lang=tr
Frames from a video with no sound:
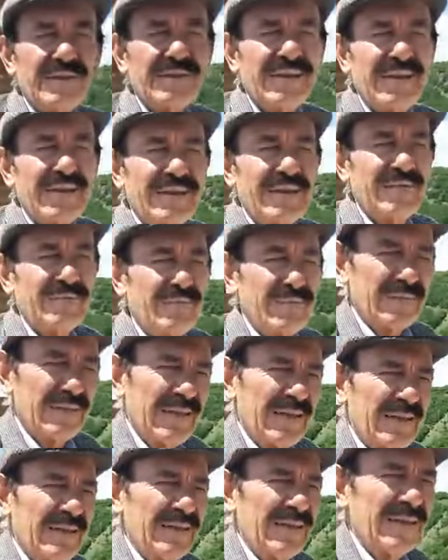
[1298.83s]
dedim
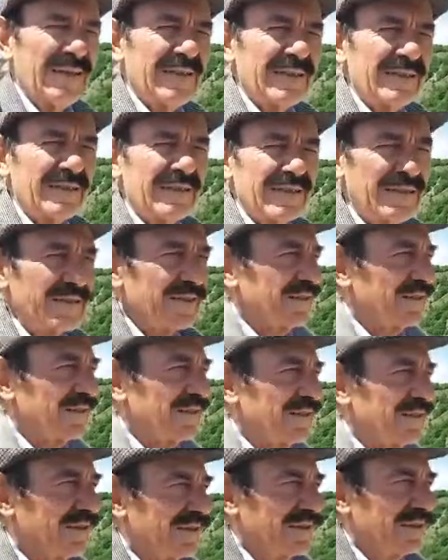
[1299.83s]
değil de
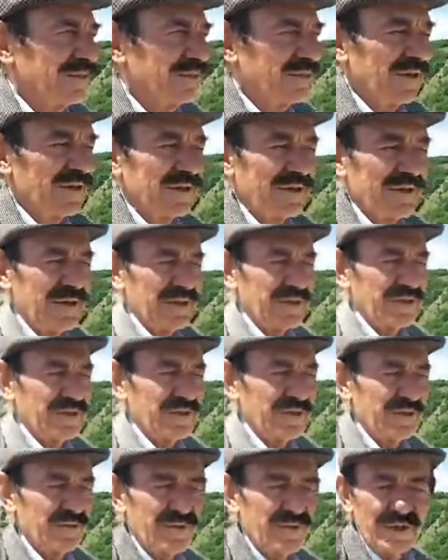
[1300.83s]
sekizinci bu kadar
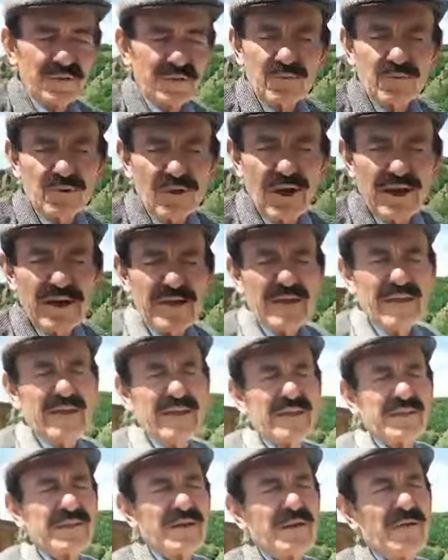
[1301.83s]
araştırdım. Yalnız burayı
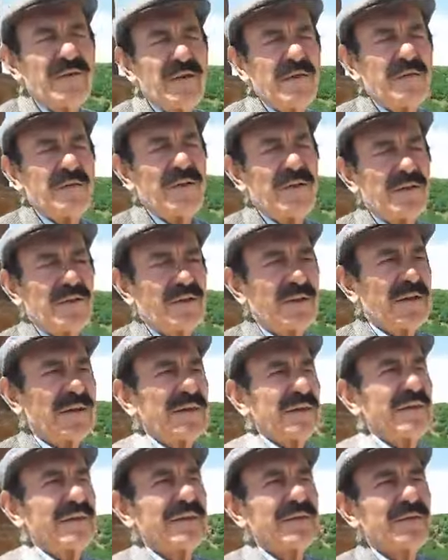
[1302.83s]
şey vermiyor.
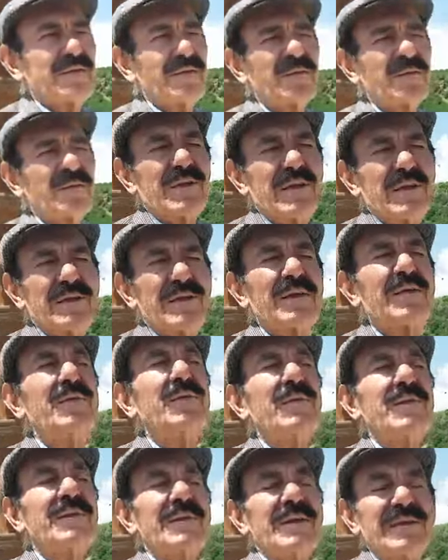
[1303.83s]
E, Cumhuriyet'ten
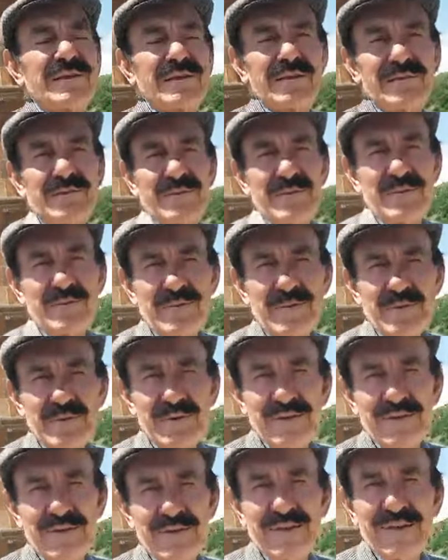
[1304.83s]
tersini evet.
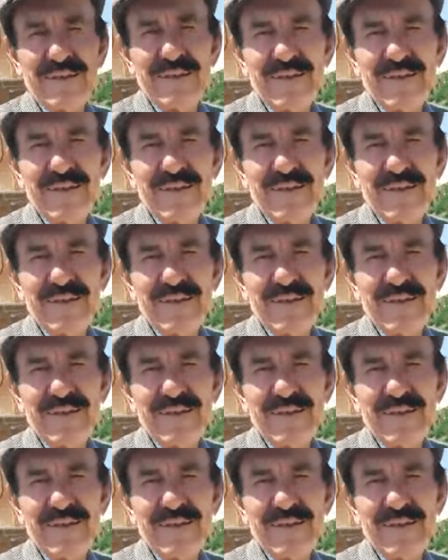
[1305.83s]
vermiyor. Yani